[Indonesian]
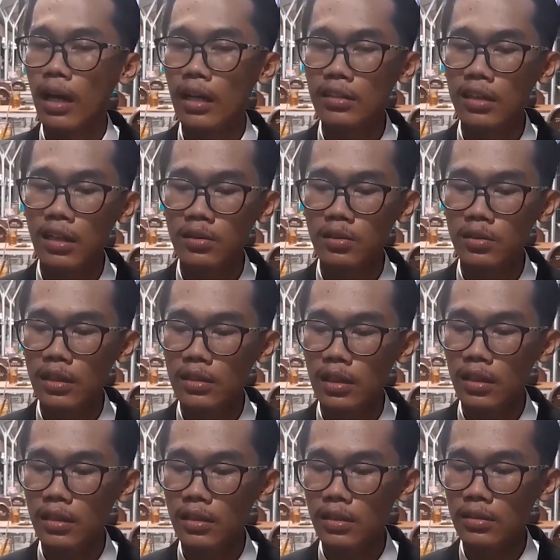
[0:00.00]
menggugat
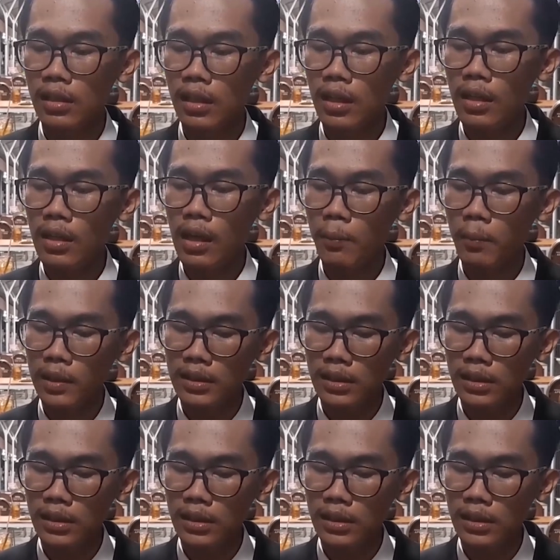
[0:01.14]
Almas Taki Biru